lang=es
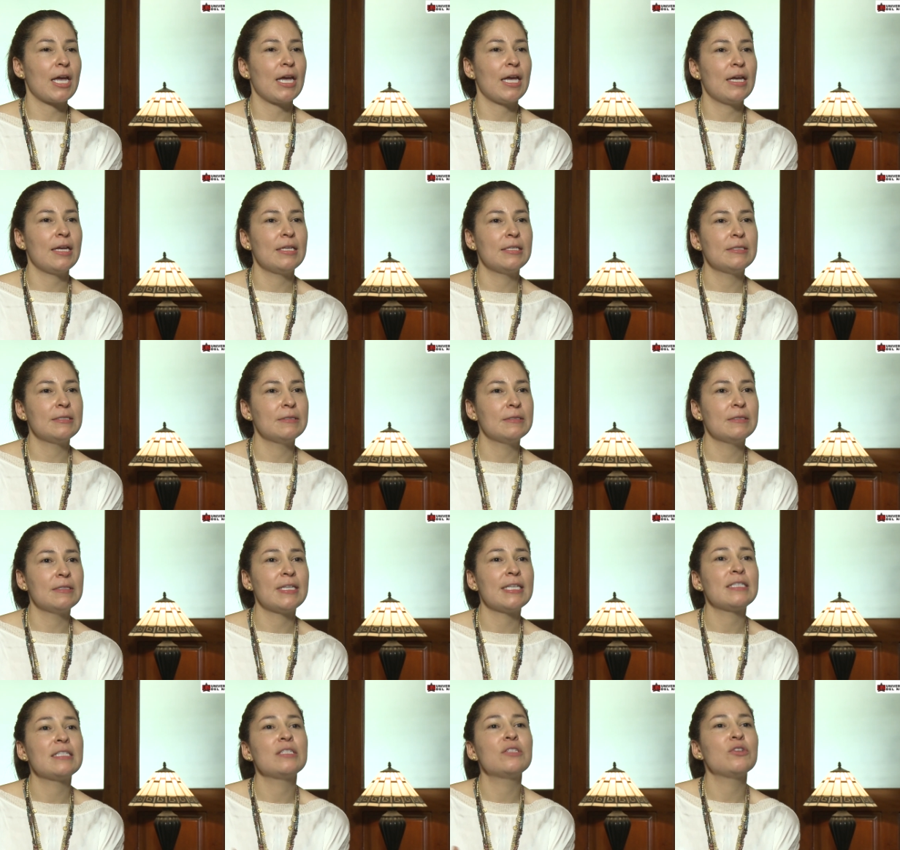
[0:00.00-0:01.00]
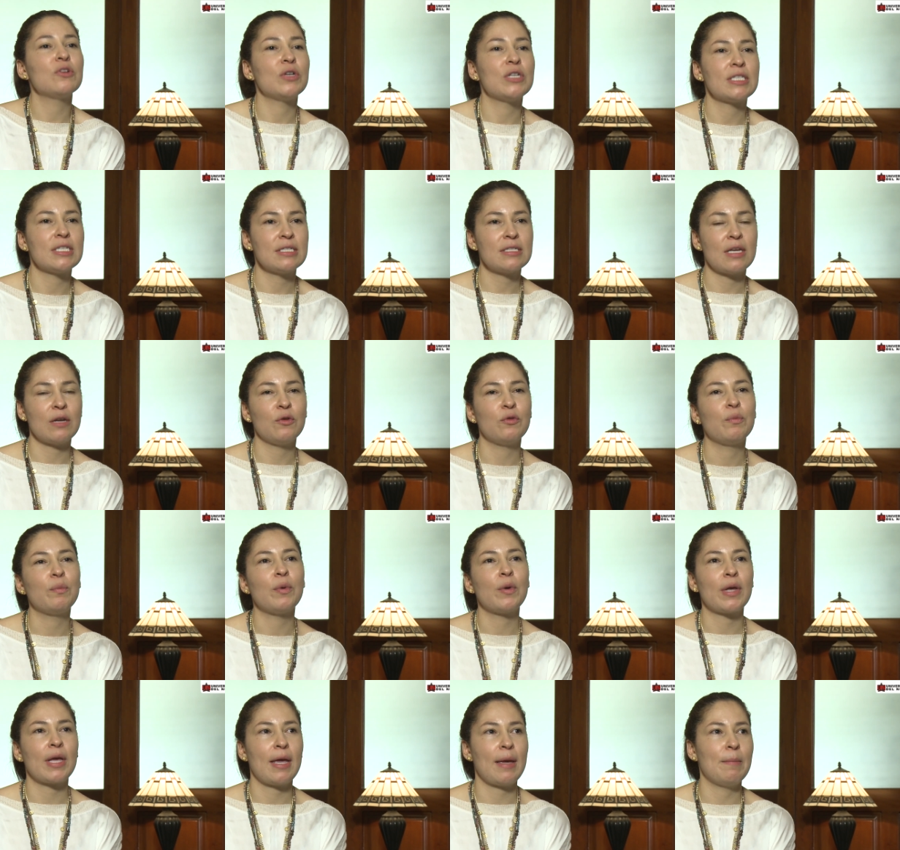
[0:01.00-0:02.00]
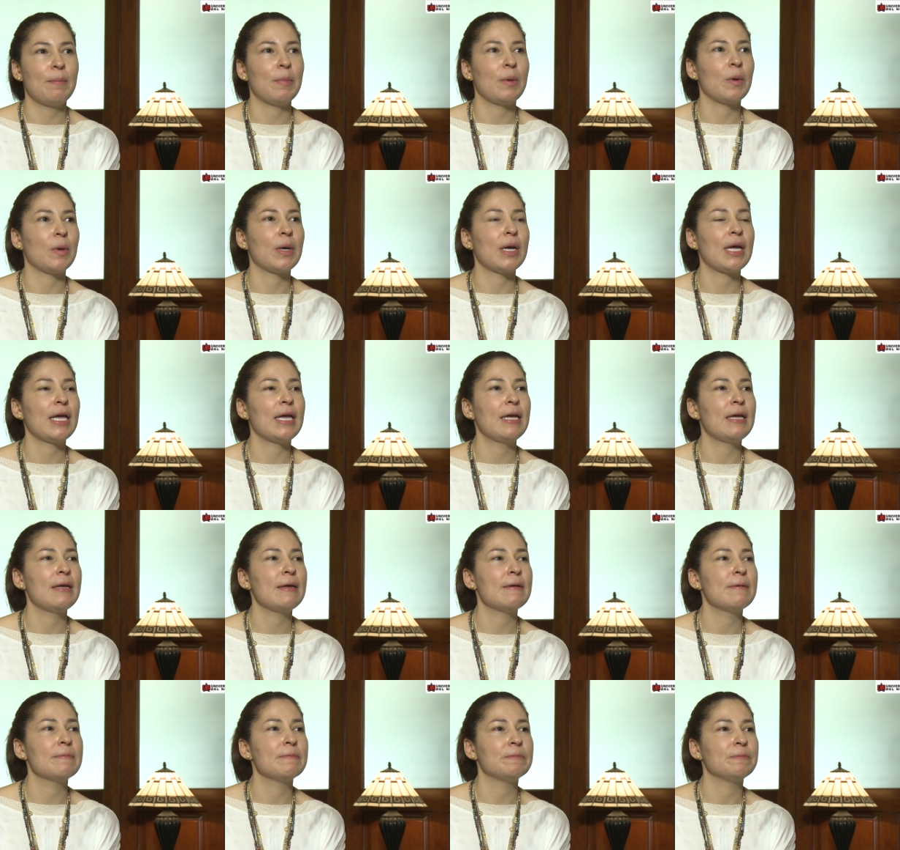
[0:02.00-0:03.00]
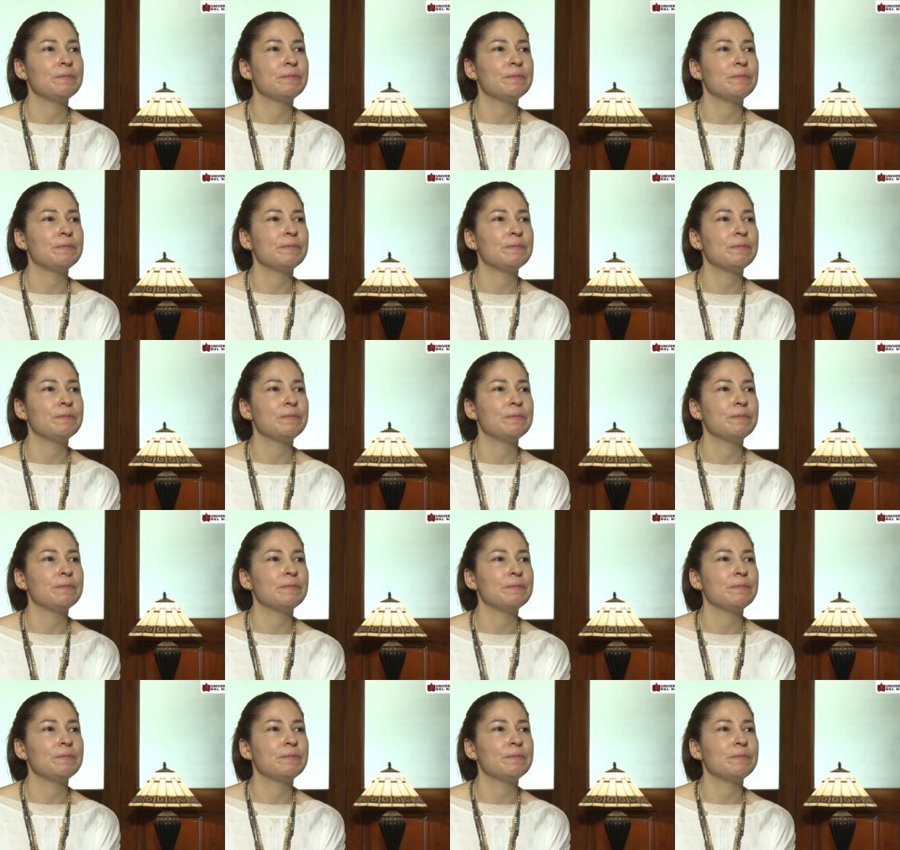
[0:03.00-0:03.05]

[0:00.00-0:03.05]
en decisiones en salud, por ejemplo. Em,